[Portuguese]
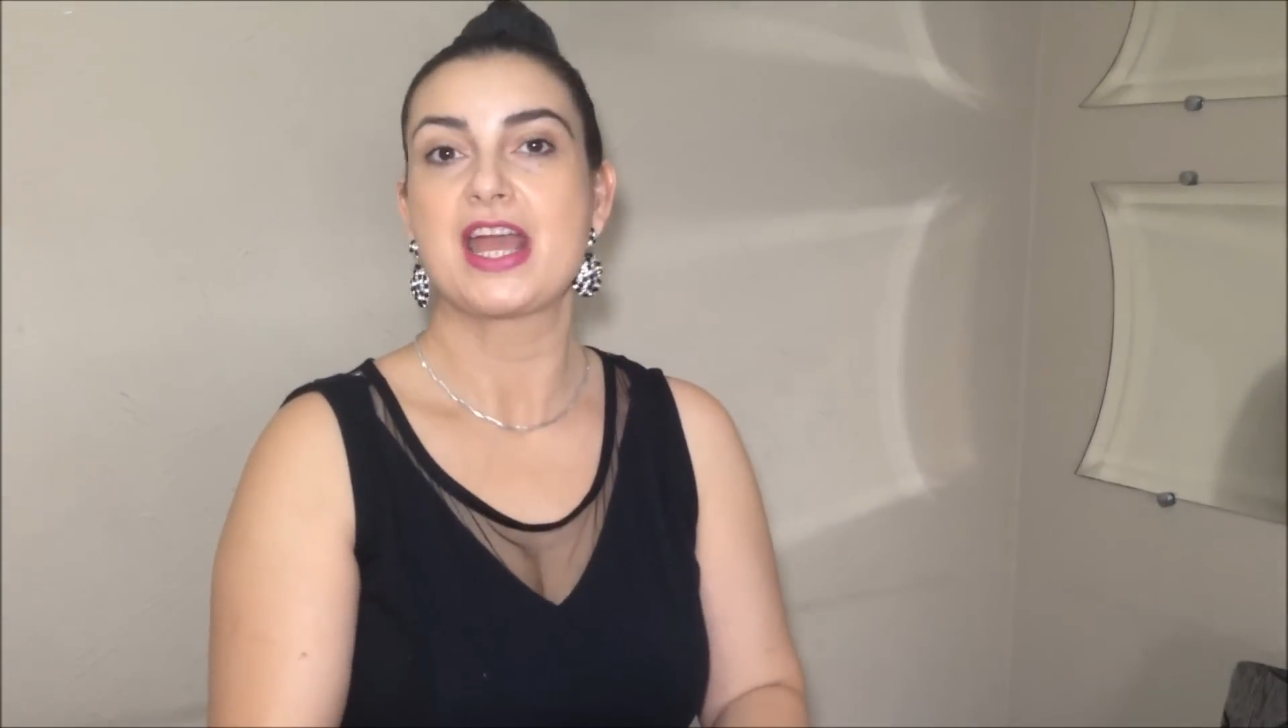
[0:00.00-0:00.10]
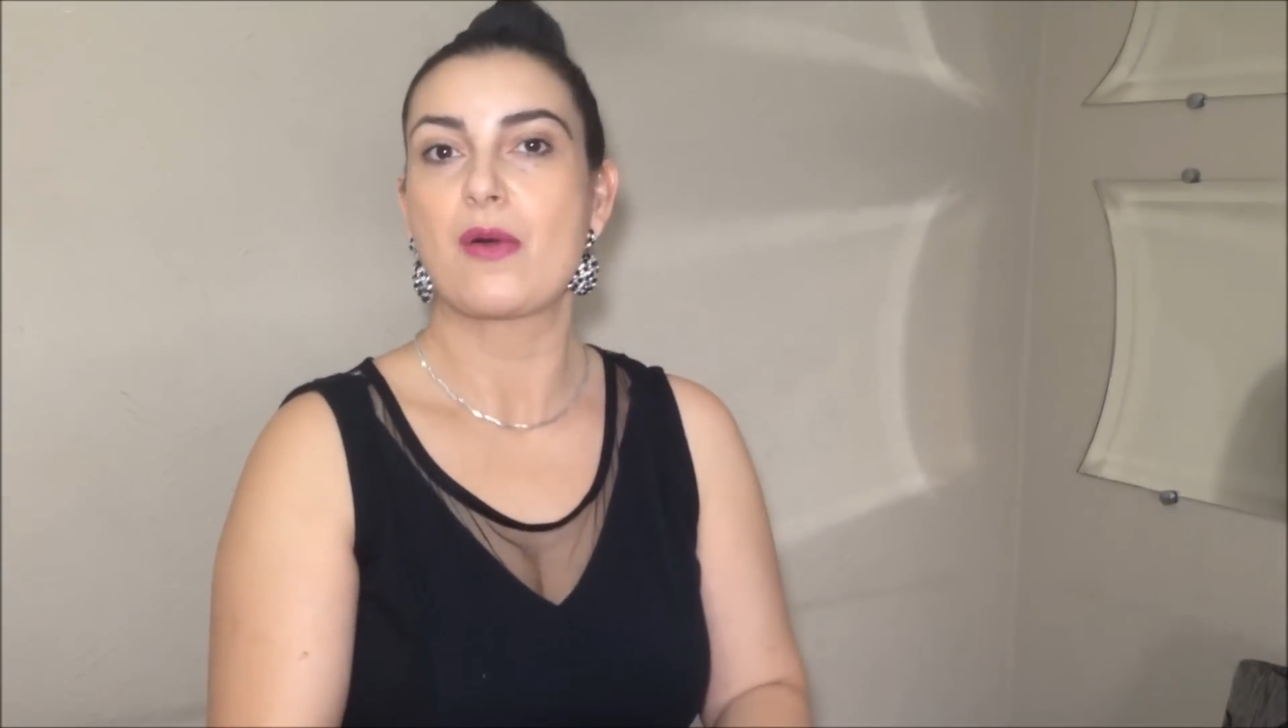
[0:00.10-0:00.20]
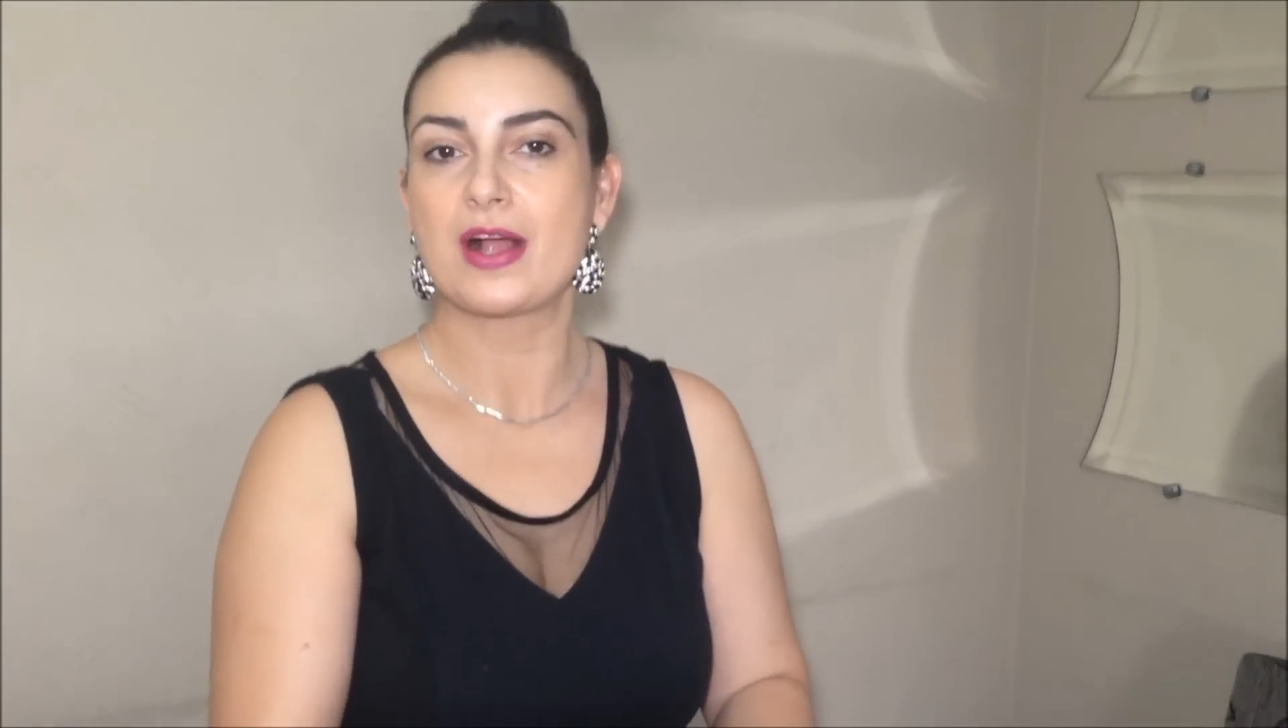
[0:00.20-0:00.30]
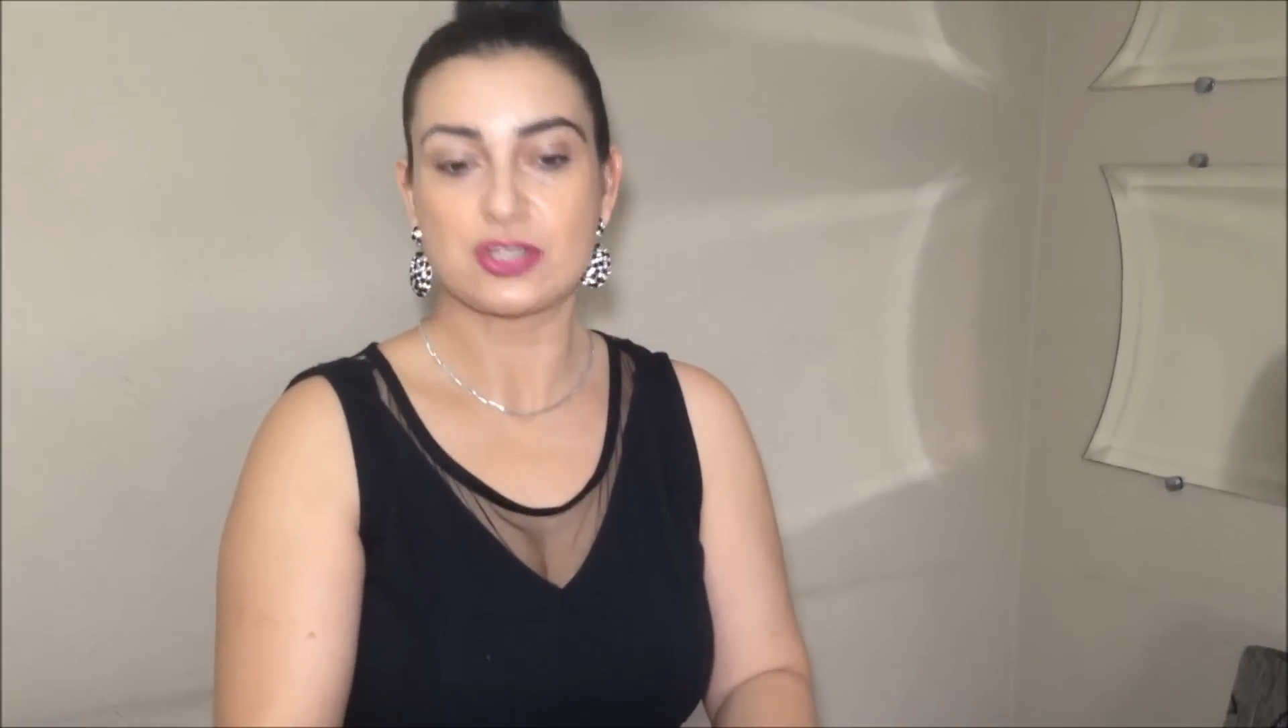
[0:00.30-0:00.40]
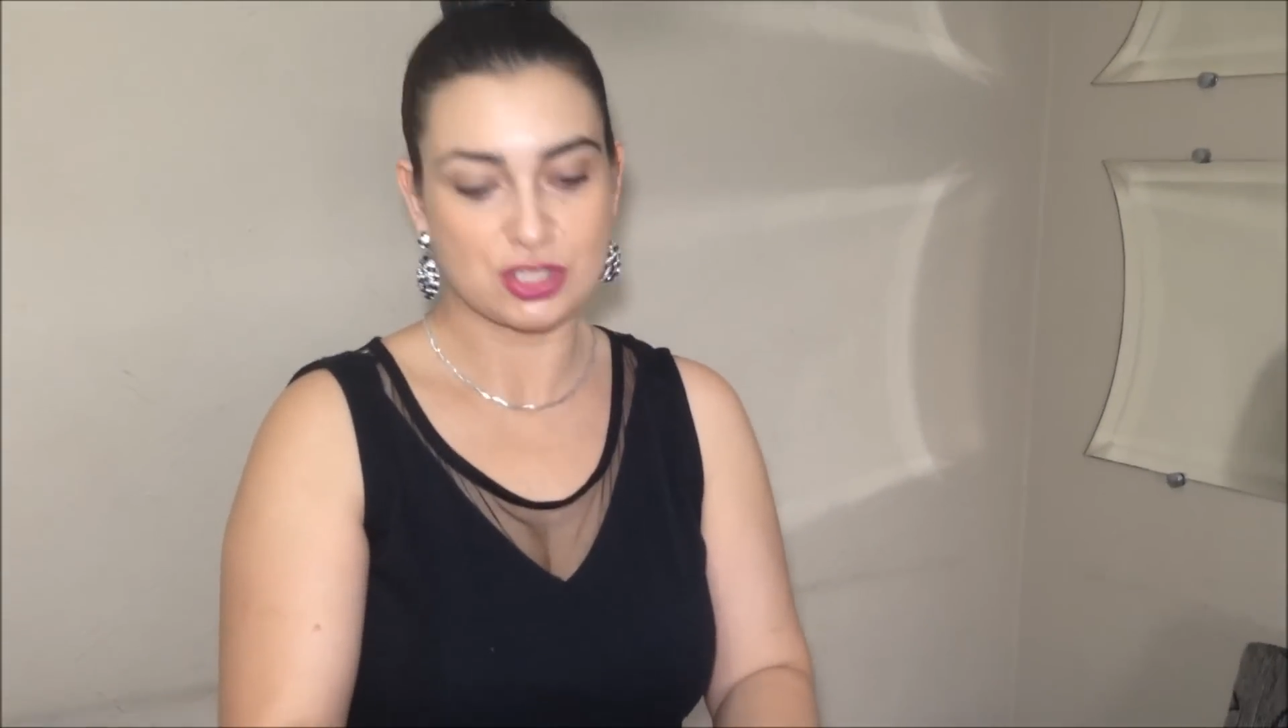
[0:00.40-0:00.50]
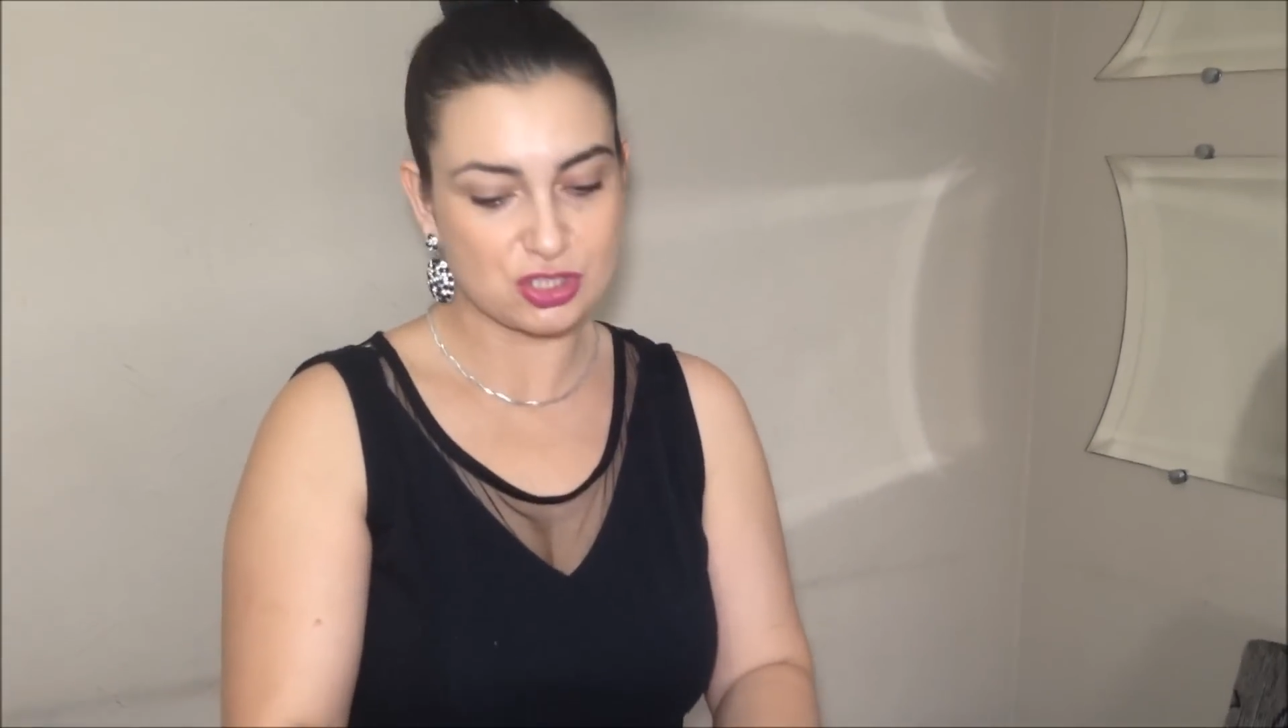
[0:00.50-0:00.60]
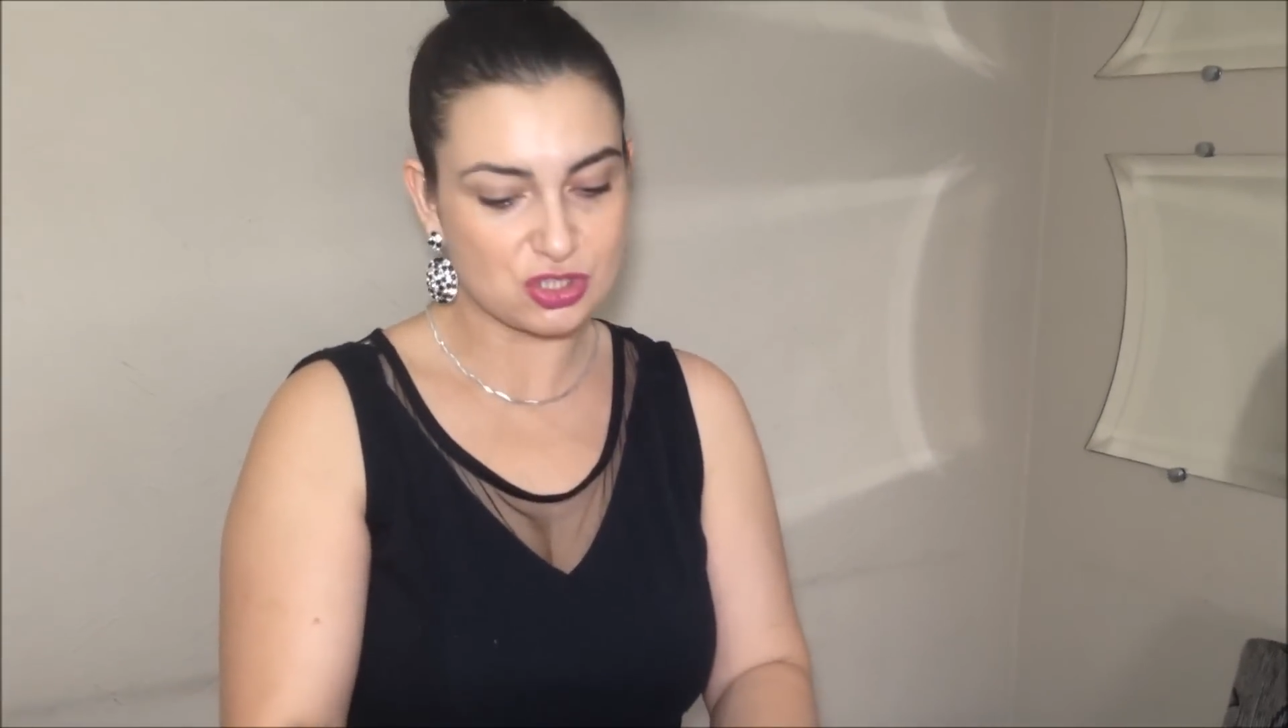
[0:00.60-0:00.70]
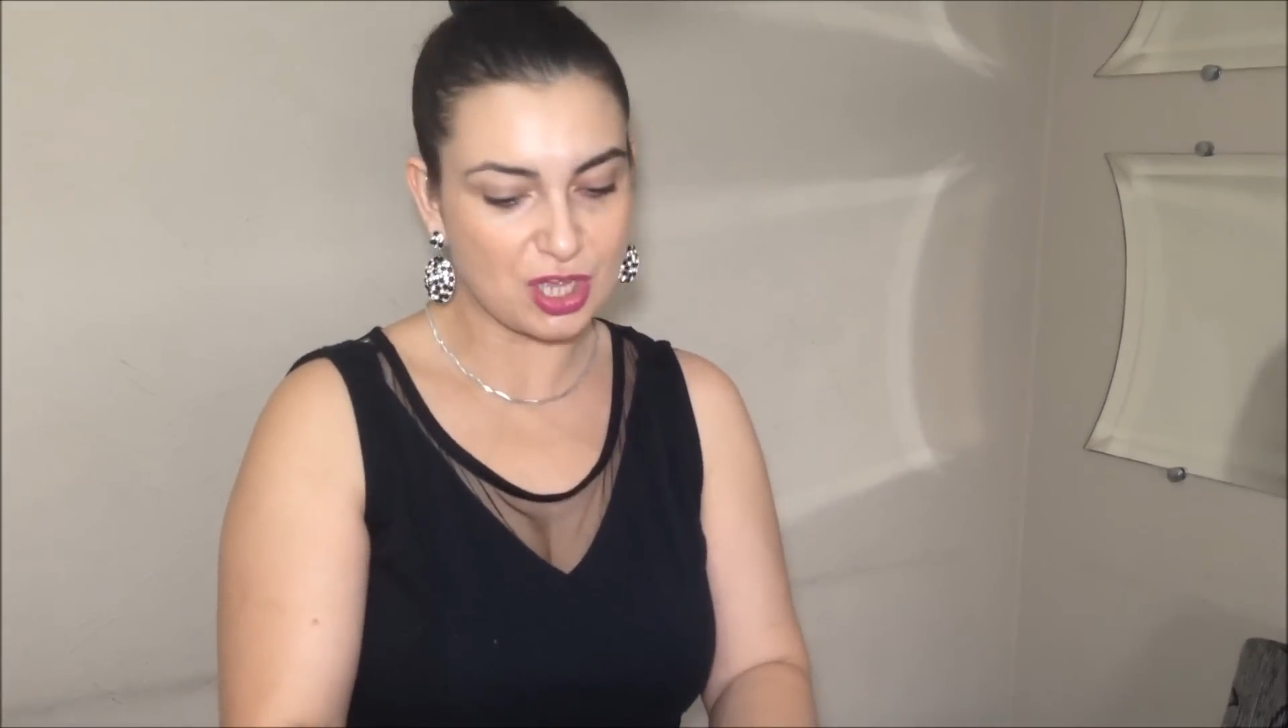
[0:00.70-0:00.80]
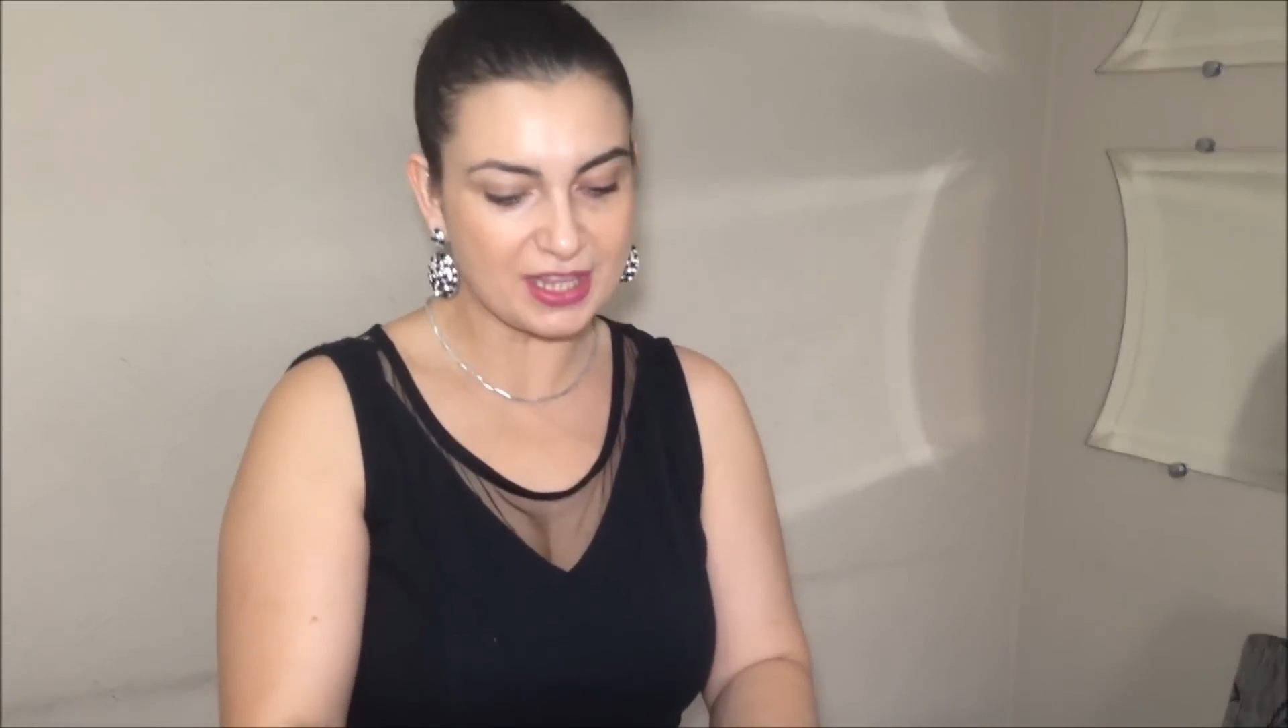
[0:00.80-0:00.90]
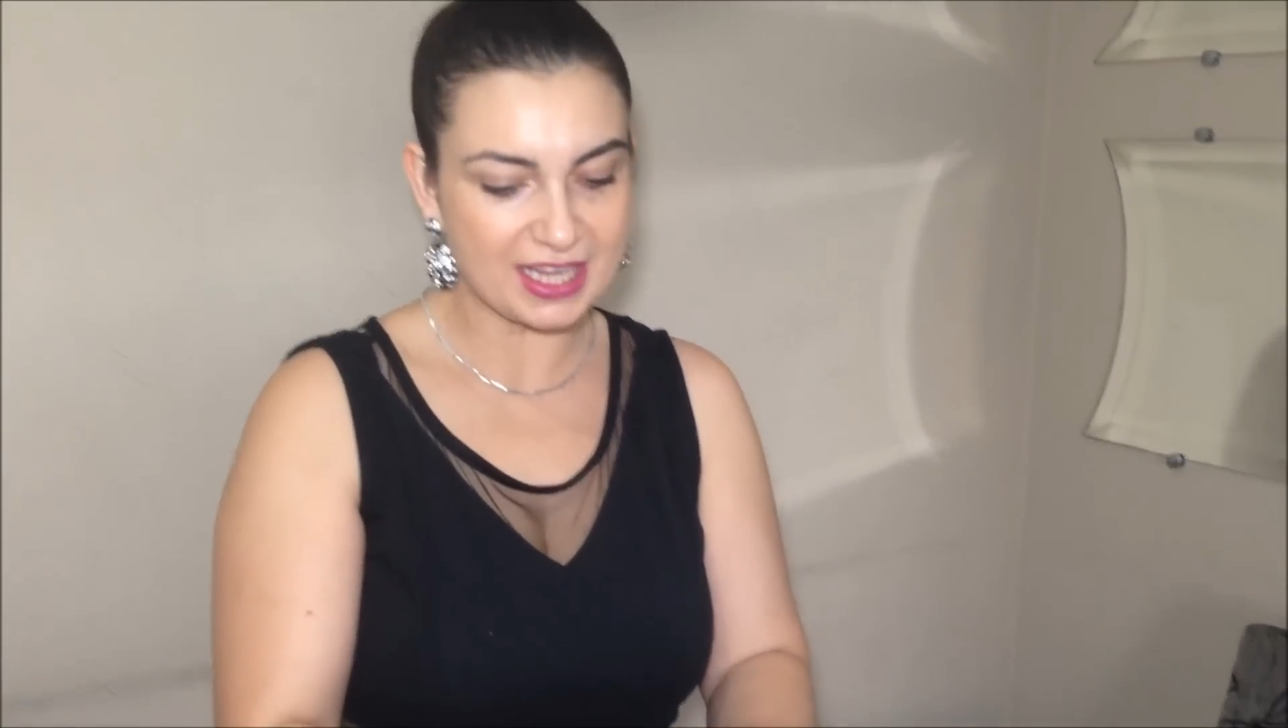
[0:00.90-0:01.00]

Eu acho que só